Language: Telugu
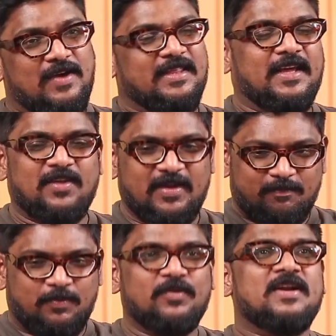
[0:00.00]
సో అదేదో
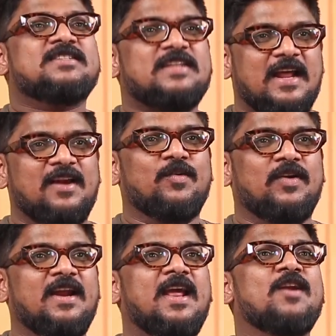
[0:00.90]
ఇప్పుడున్న స్టార్లో
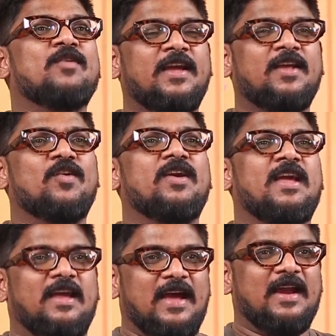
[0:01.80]
కూడా నేను
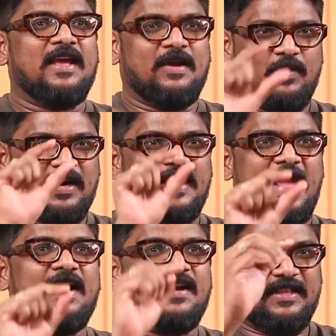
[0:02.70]
హీరోని అనే ఒక
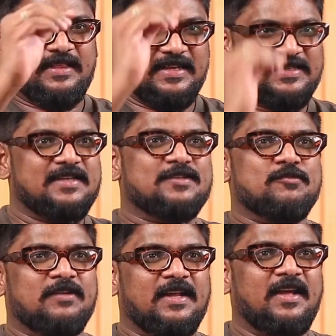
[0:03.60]
ట్యాగ్ నీకు
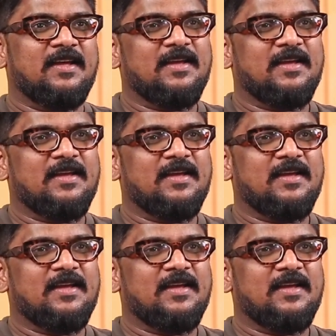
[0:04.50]
తీసేసుకుంటే